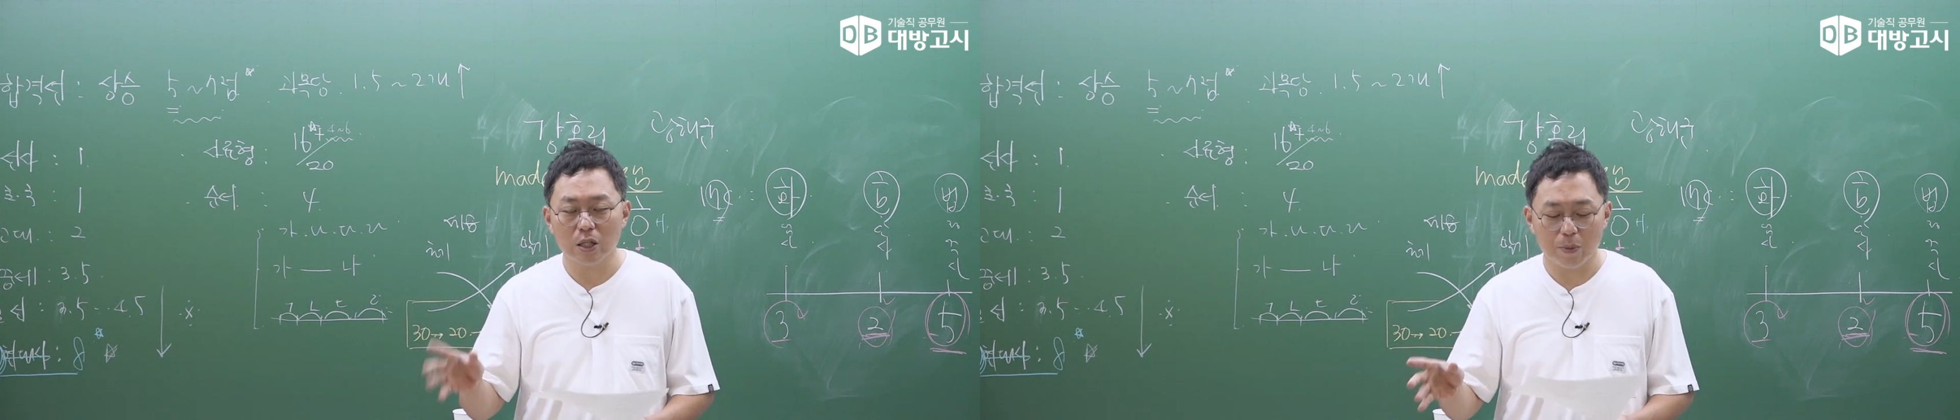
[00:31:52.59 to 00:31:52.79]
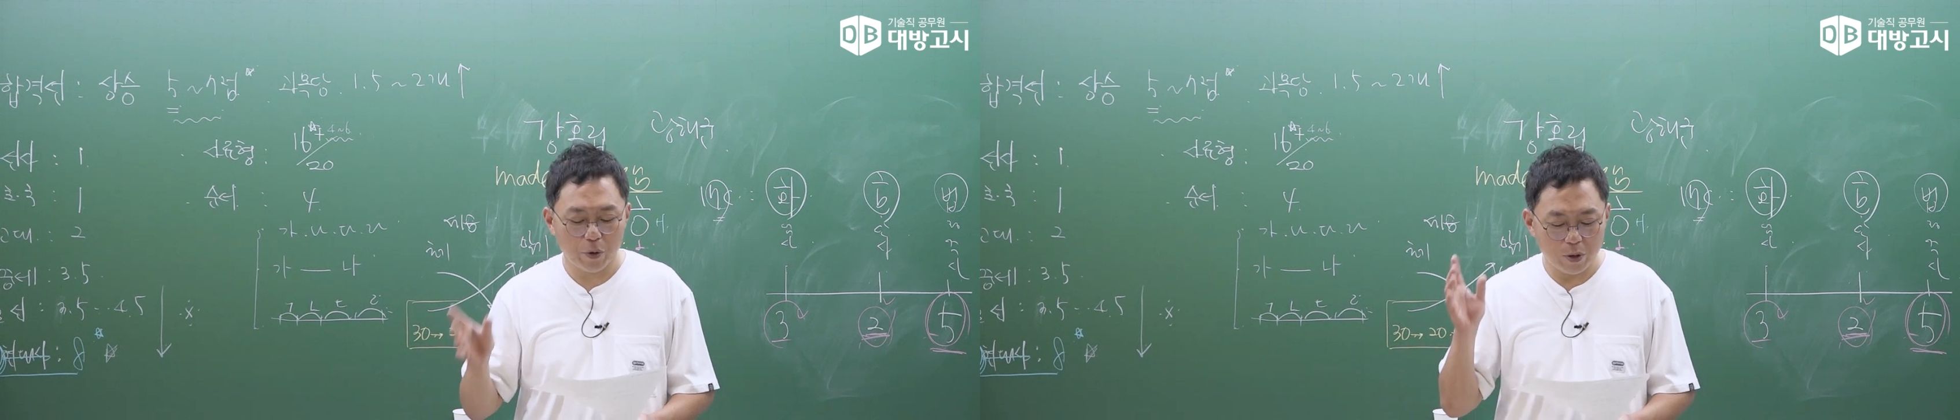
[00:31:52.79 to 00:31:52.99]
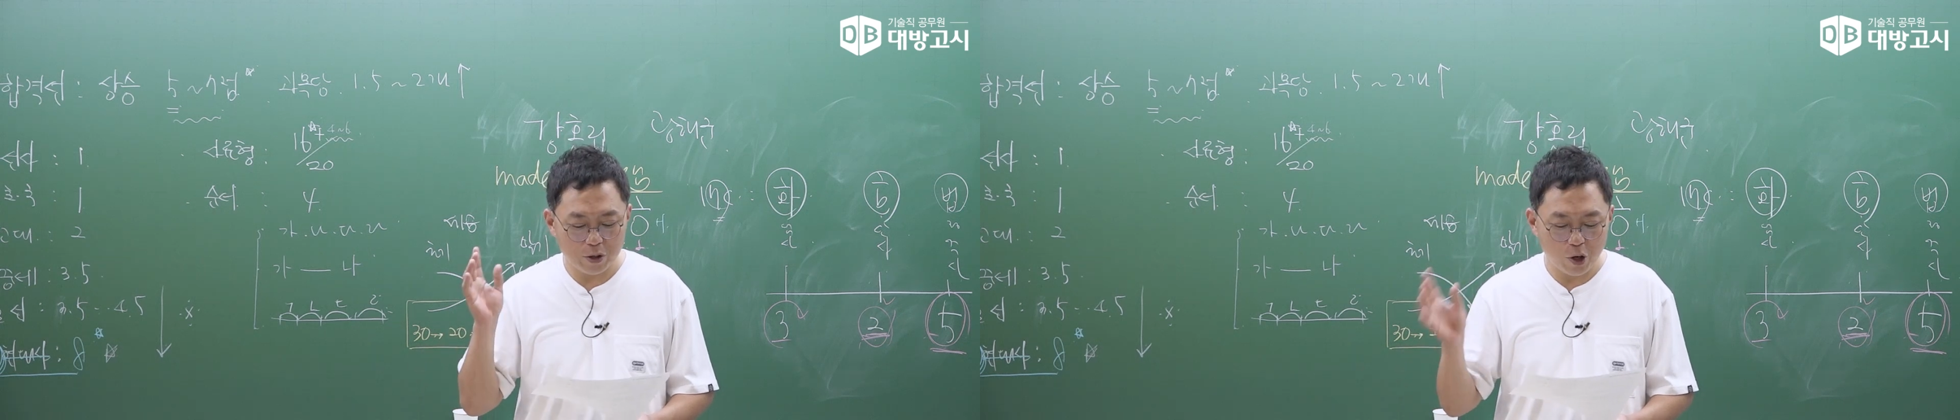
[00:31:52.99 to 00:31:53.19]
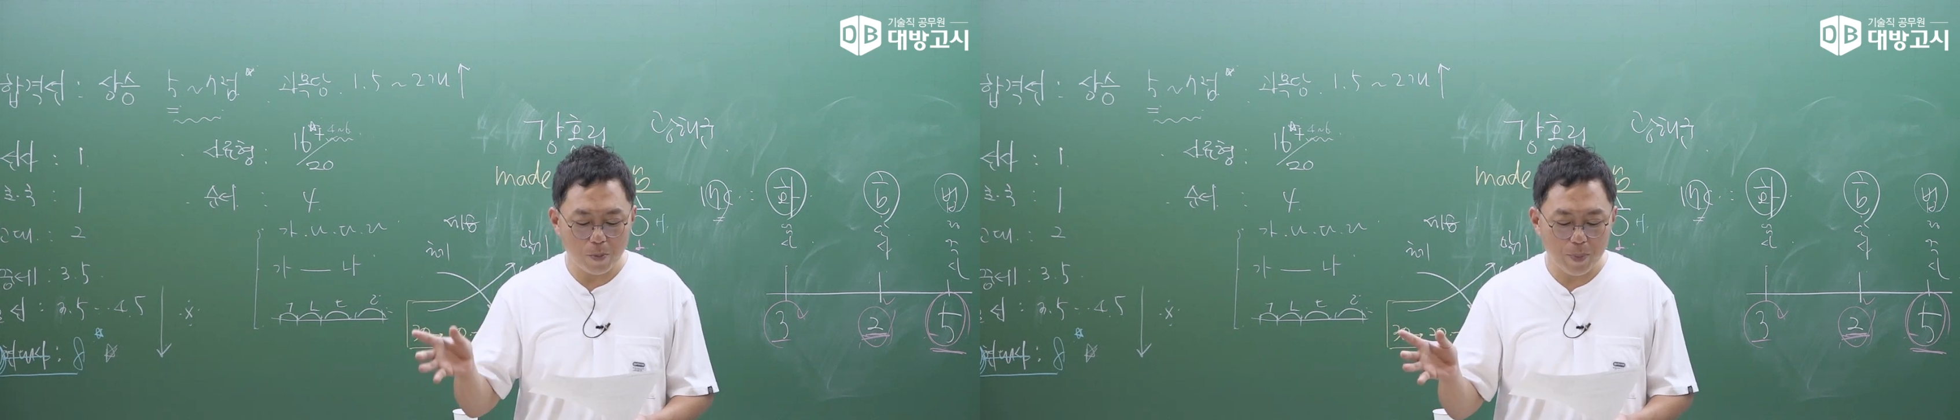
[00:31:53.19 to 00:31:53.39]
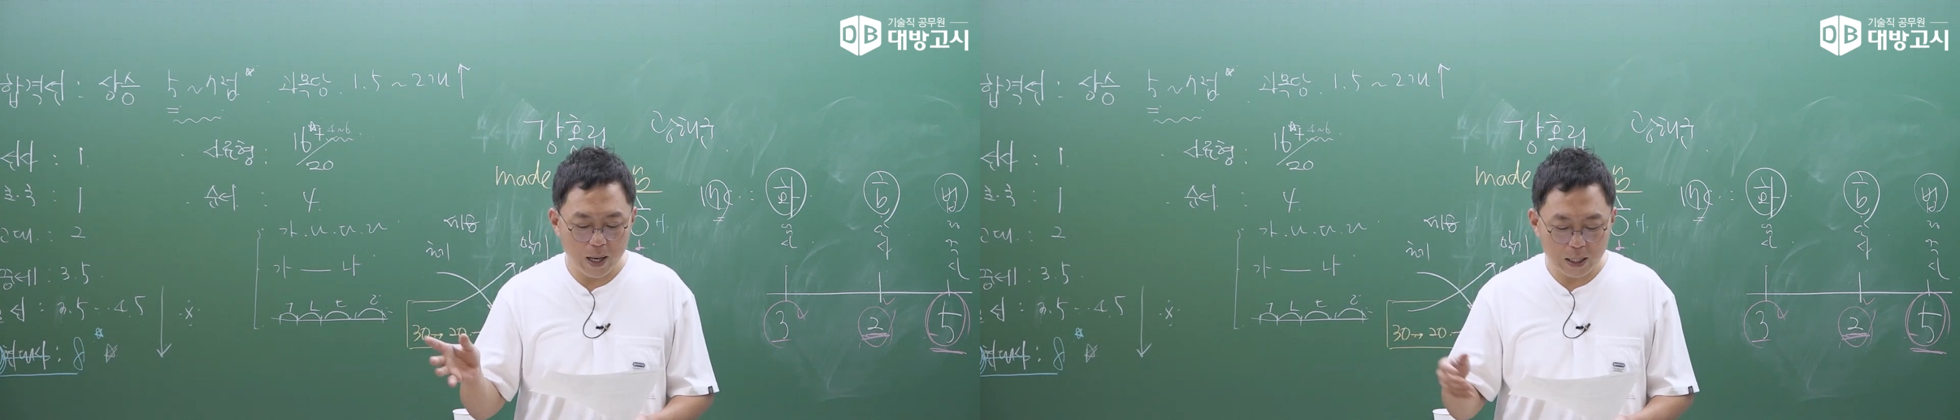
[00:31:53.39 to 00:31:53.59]
차별을
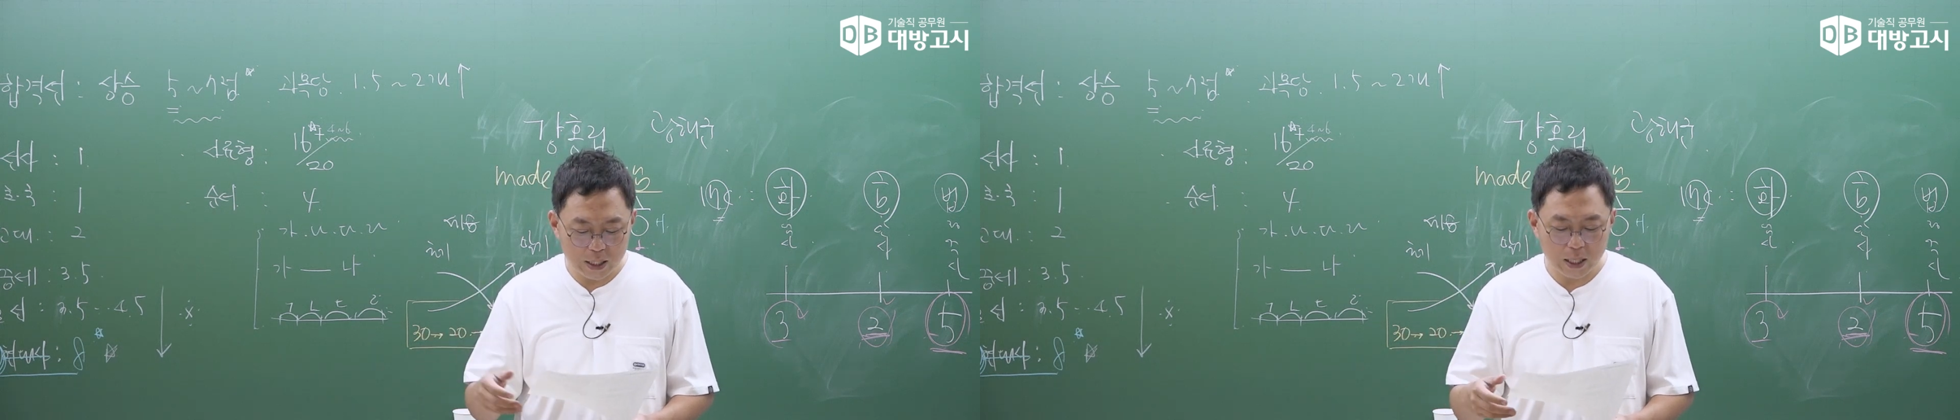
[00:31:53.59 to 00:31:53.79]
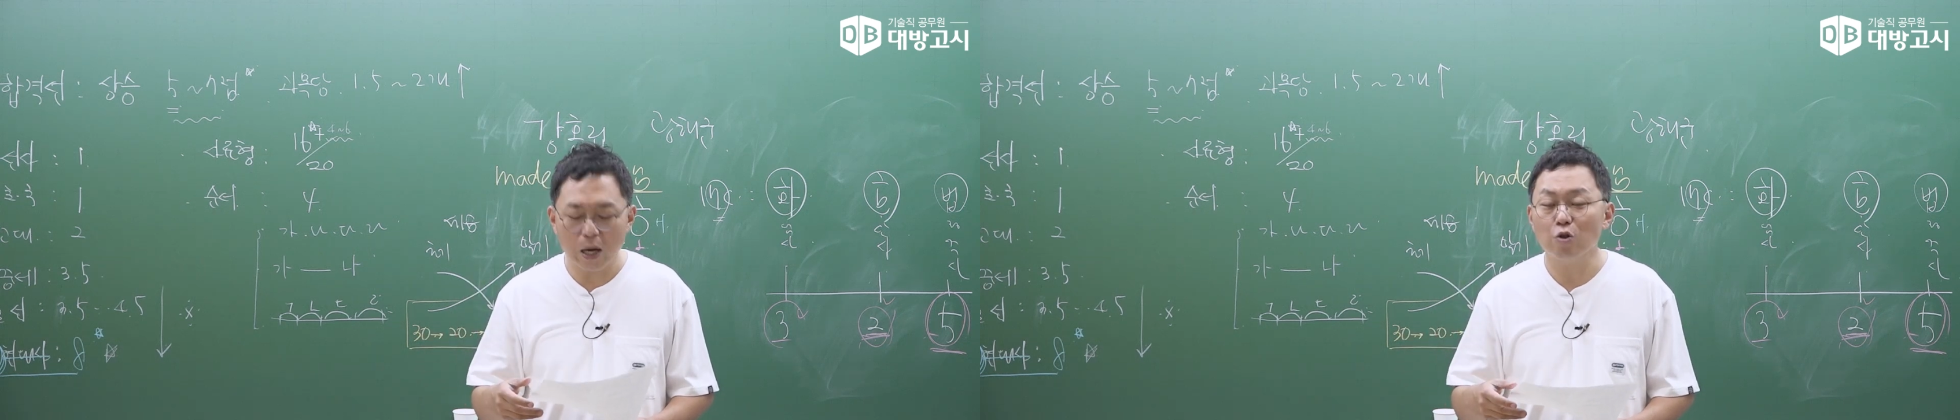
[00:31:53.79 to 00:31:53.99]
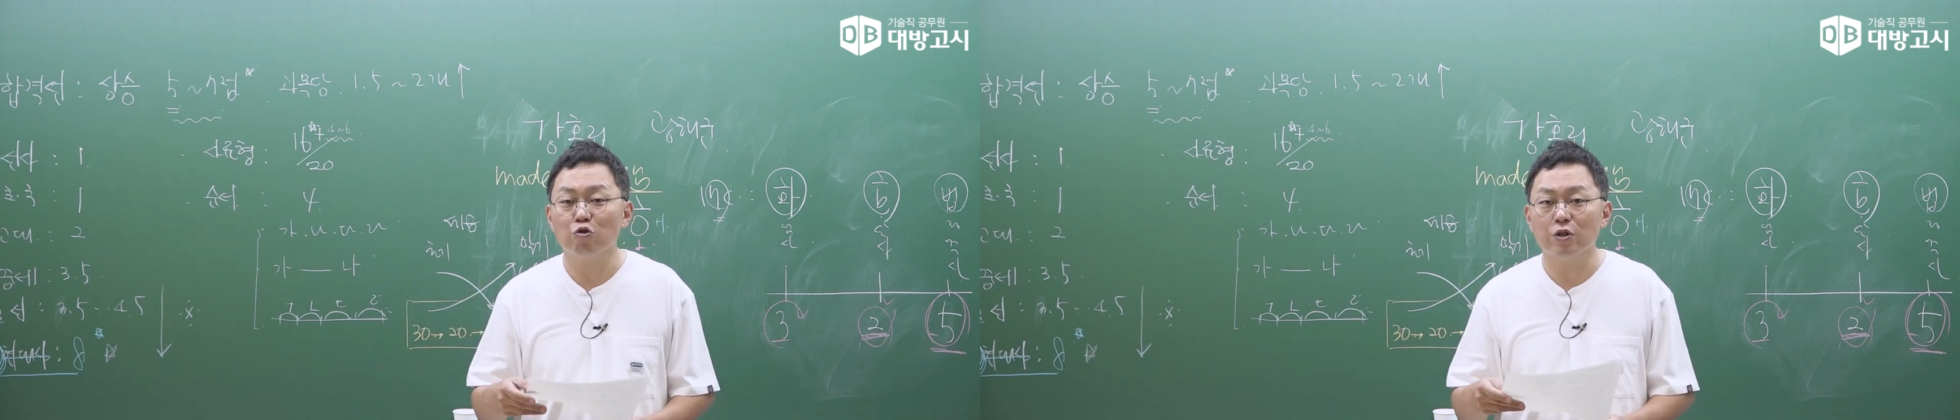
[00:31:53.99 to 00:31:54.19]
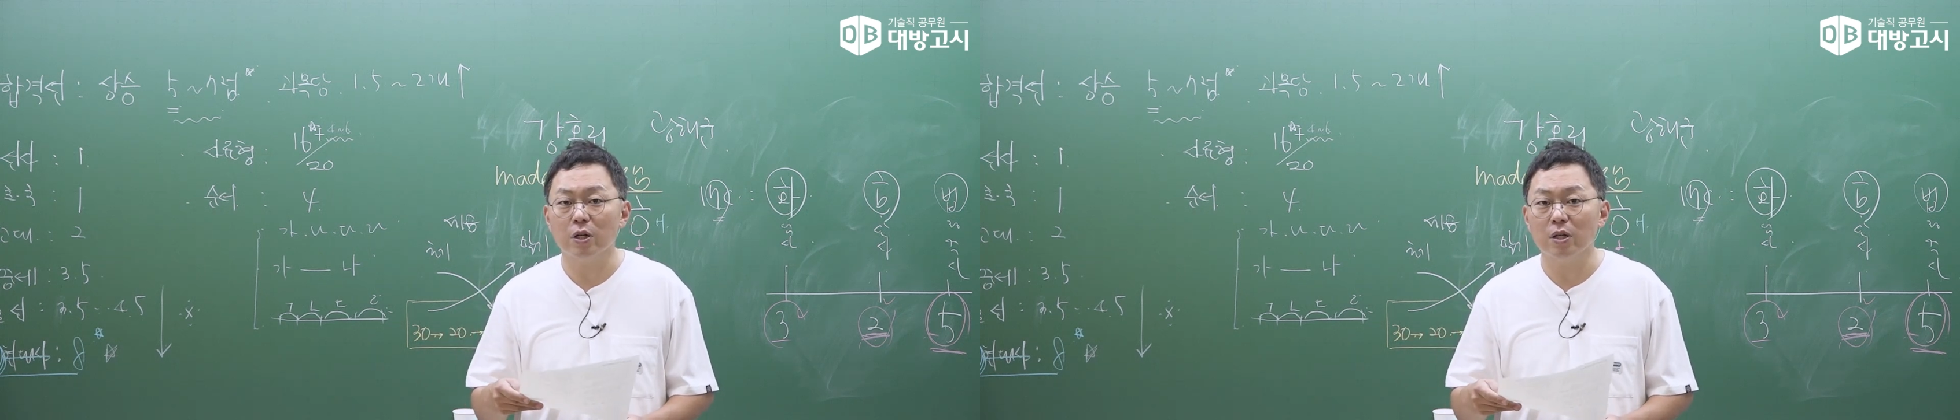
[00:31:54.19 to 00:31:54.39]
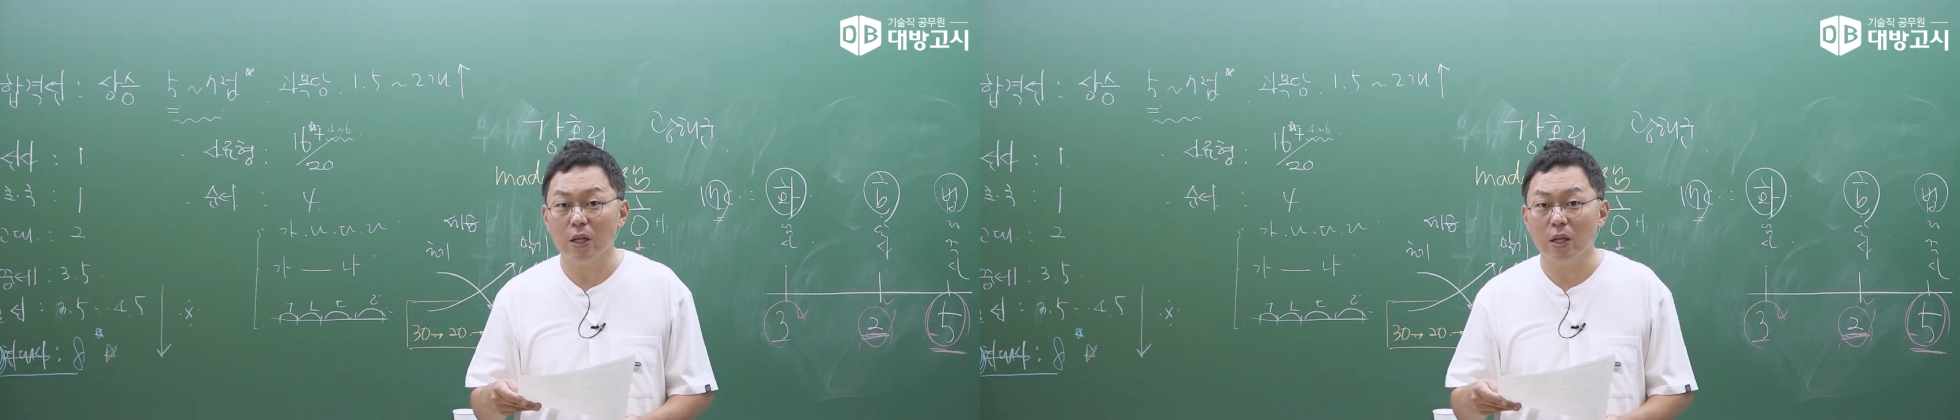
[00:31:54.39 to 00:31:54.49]
철폐하자라는 주장을